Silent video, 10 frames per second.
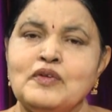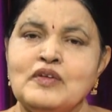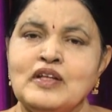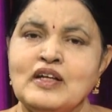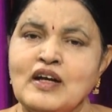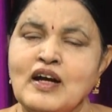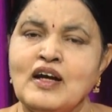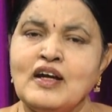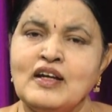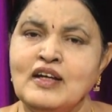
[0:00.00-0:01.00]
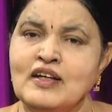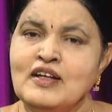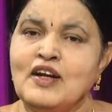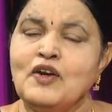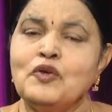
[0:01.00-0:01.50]
ఉంటుంది అలాగే
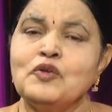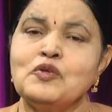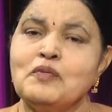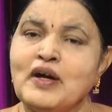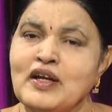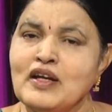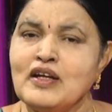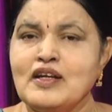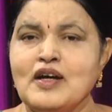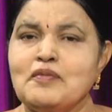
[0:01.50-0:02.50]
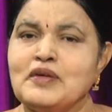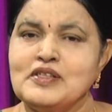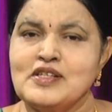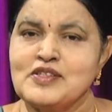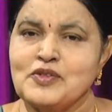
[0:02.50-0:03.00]
లోతు భార్యని జ్ఞాపకం
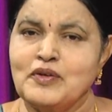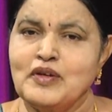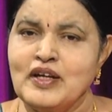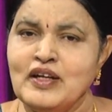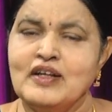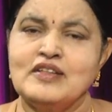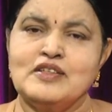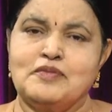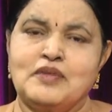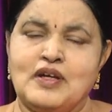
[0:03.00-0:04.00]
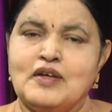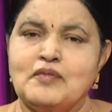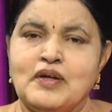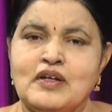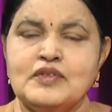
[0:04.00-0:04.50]
చేసుకోండి అని
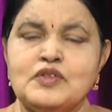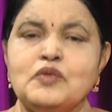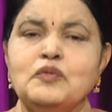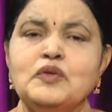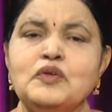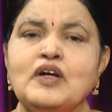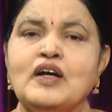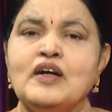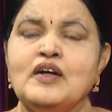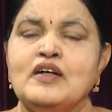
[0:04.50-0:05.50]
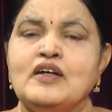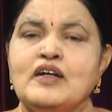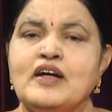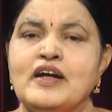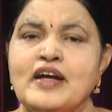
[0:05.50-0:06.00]
చెప్తారనమాట సో ముందుగా
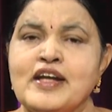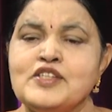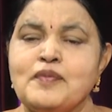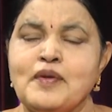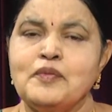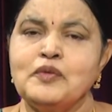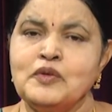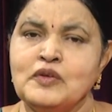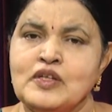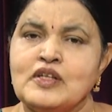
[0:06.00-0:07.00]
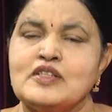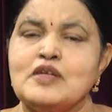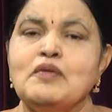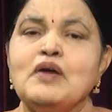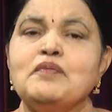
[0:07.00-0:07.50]
యేసు ప్రభు
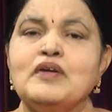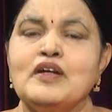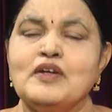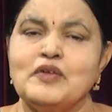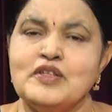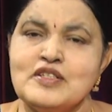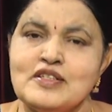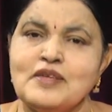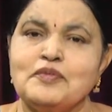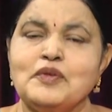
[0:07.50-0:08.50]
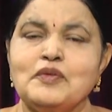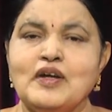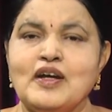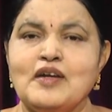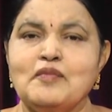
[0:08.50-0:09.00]
క్షమాపణను గురించి చెప్తూ
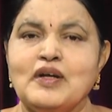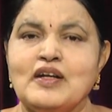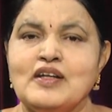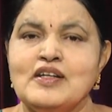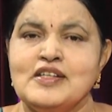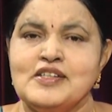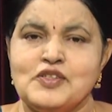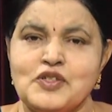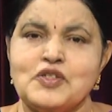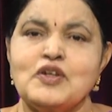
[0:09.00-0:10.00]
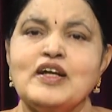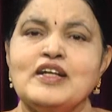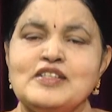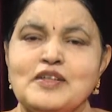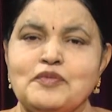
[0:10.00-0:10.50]
ఉన్నారనమాట
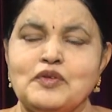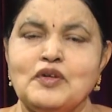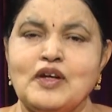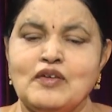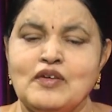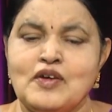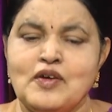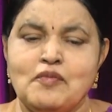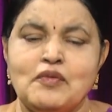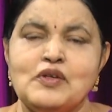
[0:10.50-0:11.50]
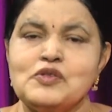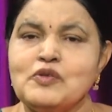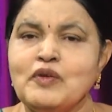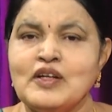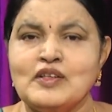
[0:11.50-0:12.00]
శిష్యులకి చెప్తున్నారు మీరు
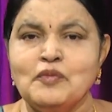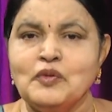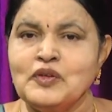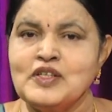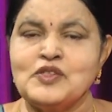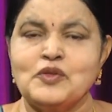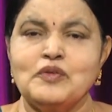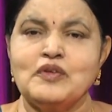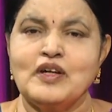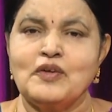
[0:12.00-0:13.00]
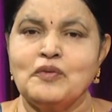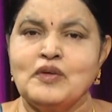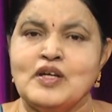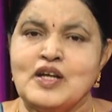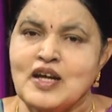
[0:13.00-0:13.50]
సువార్త బోధిస్తూ ఉంటారు
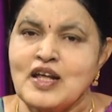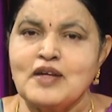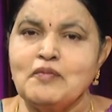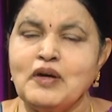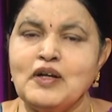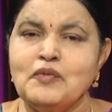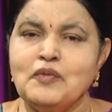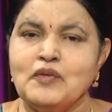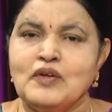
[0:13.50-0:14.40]
లేదా మనము